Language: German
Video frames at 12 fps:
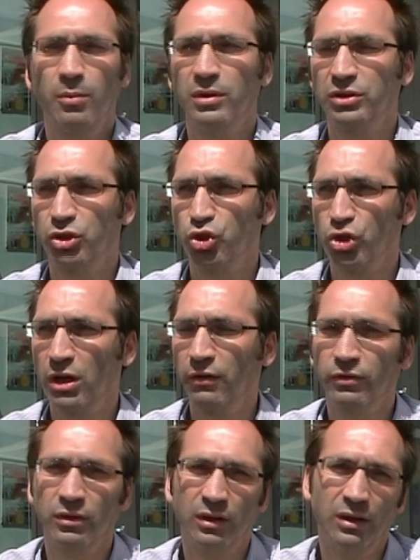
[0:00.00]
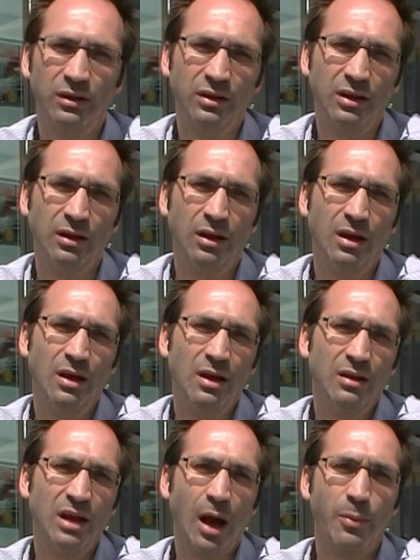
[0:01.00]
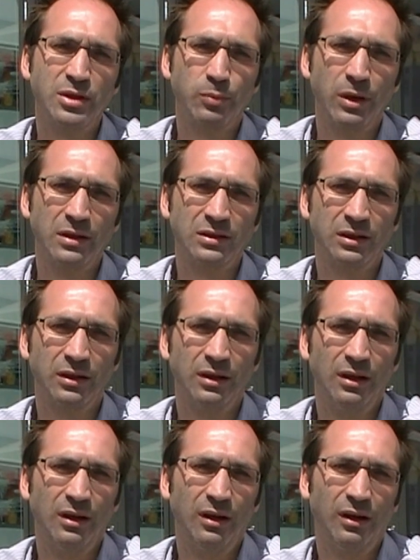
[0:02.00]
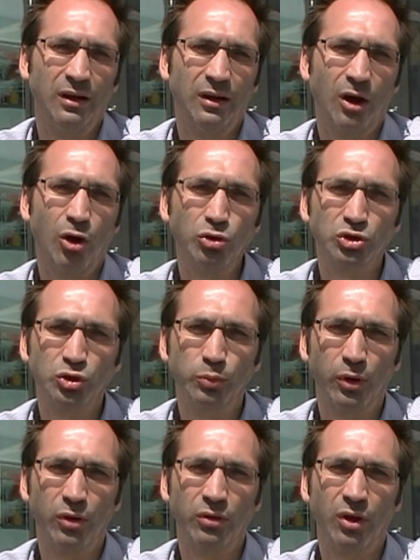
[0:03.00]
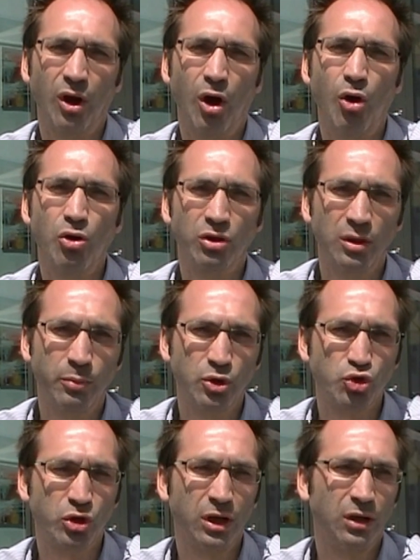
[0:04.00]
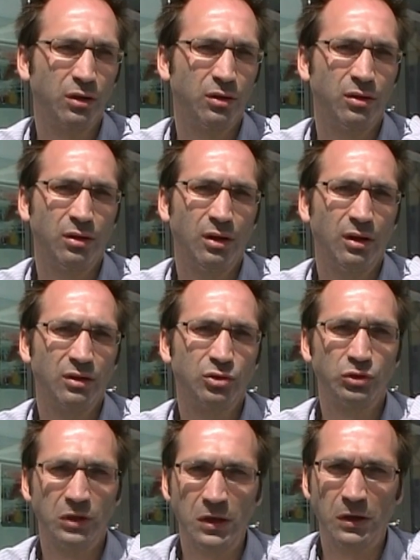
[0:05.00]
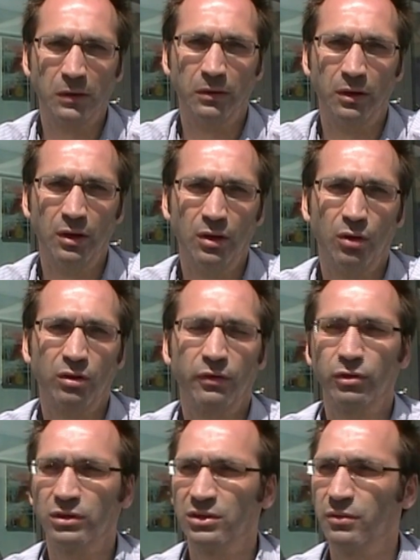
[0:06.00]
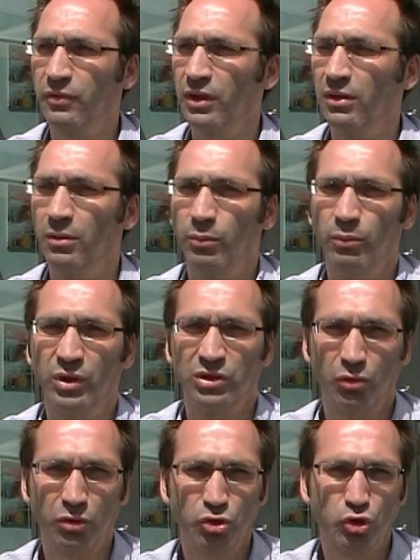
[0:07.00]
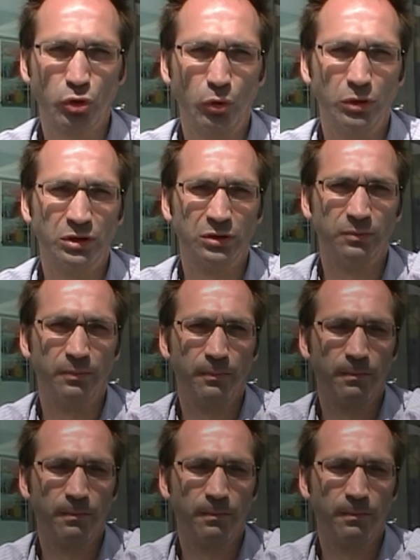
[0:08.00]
Wir haben es geschafft, die die Arbeitsplätze äh, auszubauen, auch die bestehenden zu sichern. Und auf das sind wir besonders stolz.